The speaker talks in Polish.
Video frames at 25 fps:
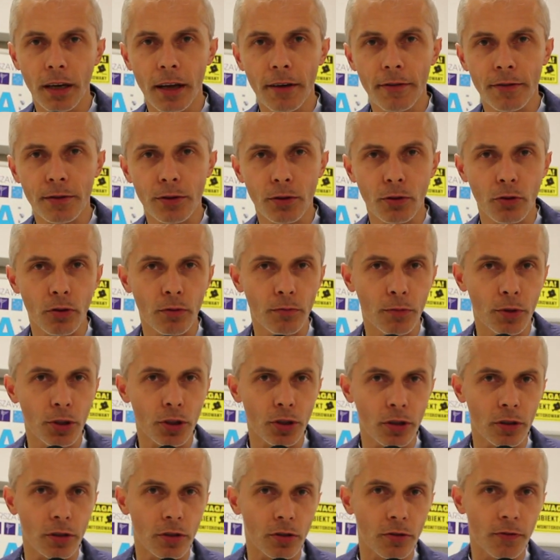na wzór
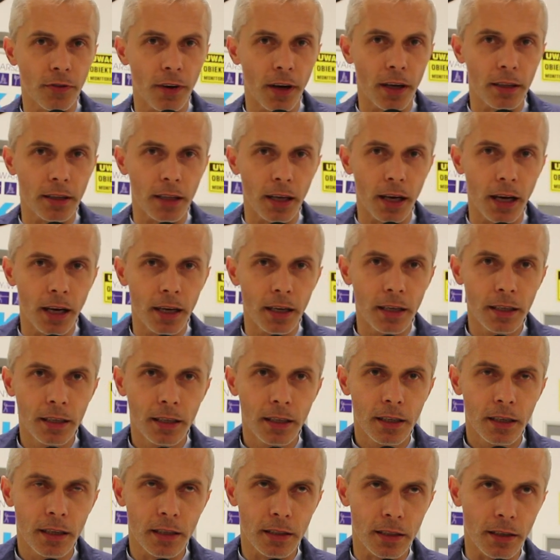Mistrzostw Świata
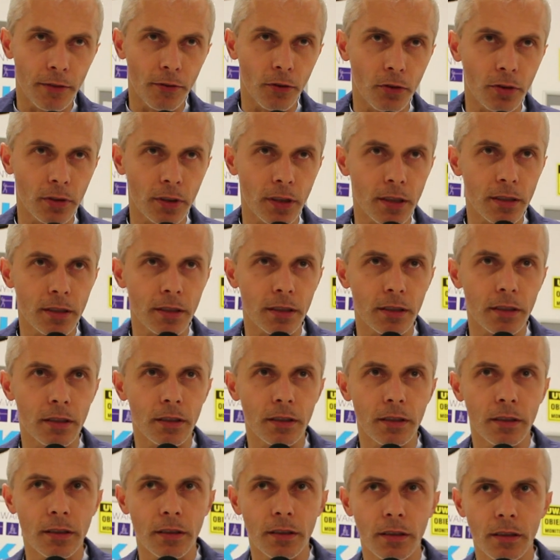zawodnicy
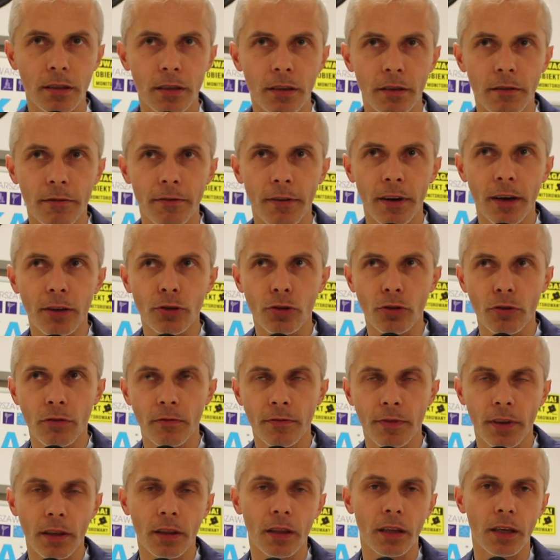
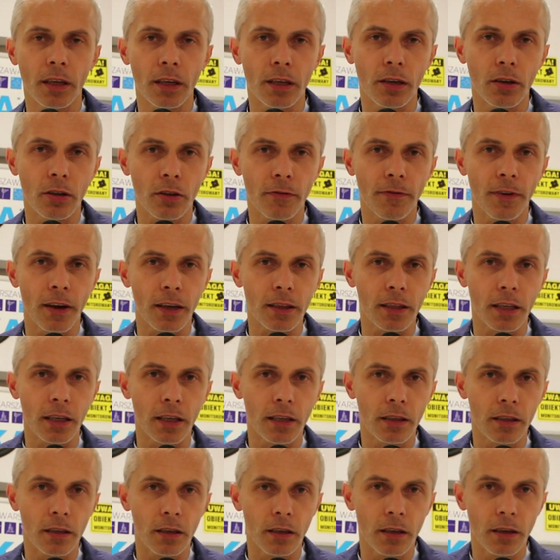walczą w jednej
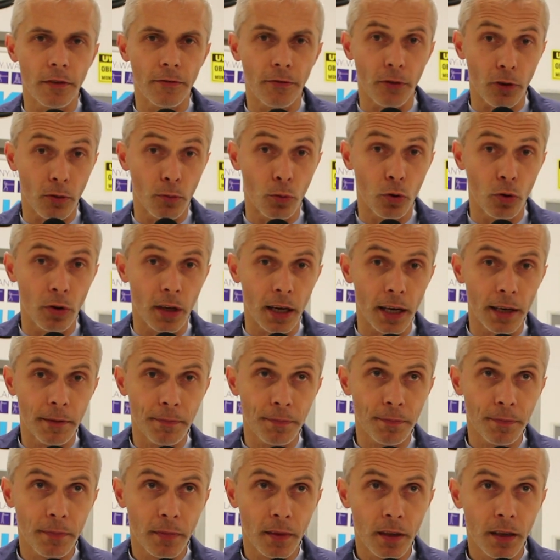otwartej formule
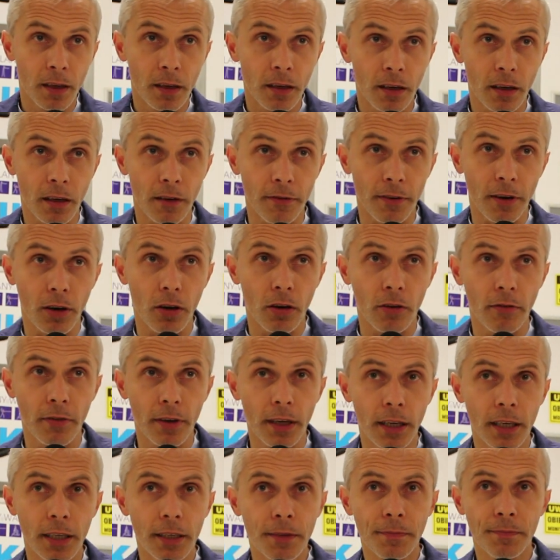
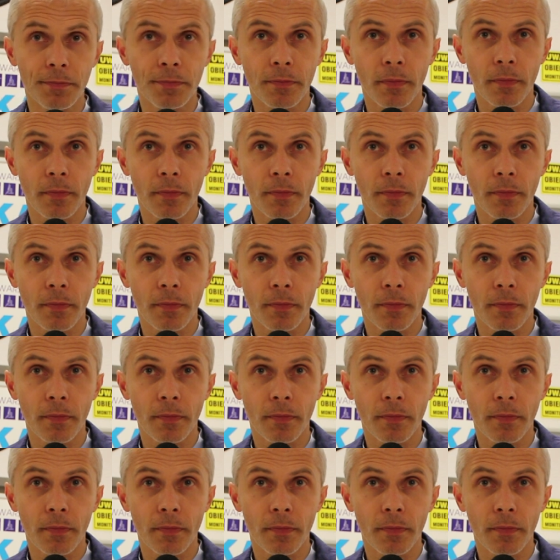wagowej.